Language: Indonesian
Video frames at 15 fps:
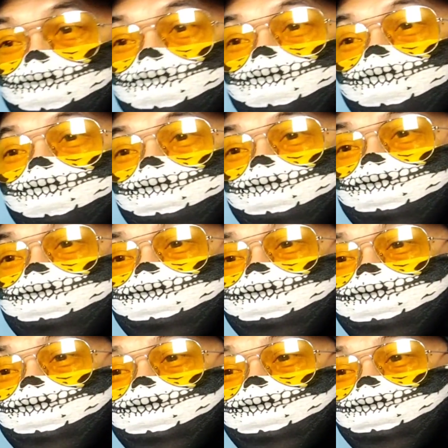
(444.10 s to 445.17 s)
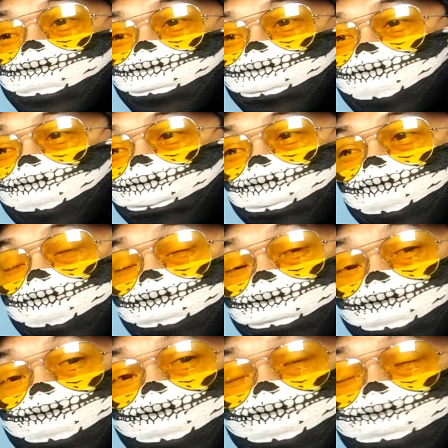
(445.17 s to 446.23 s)
lah dan di sini rumah Pak
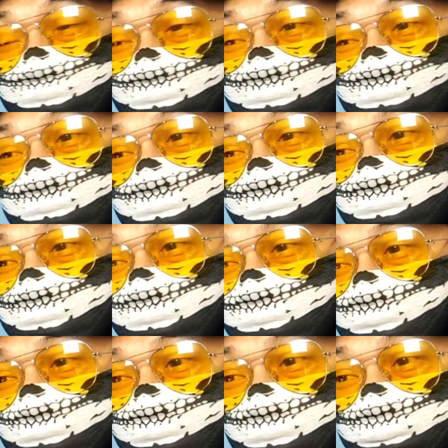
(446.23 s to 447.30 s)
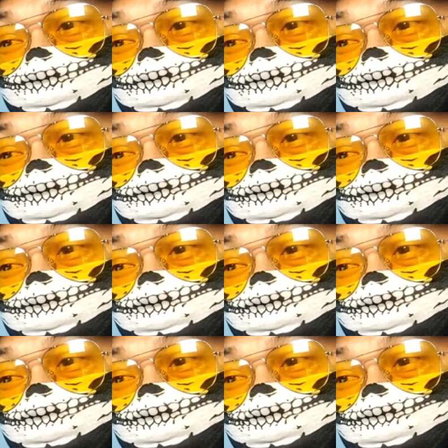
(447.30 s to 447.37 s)
Anwar Sani ini ini